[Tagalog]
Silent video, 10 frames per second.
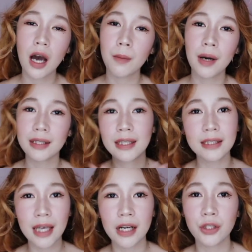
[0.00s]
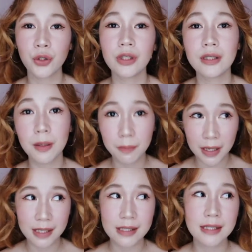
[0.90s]
uh, mga tendera doon na the
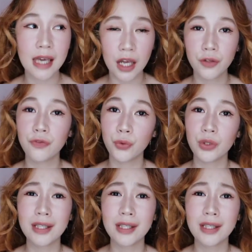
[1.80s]
best cat food.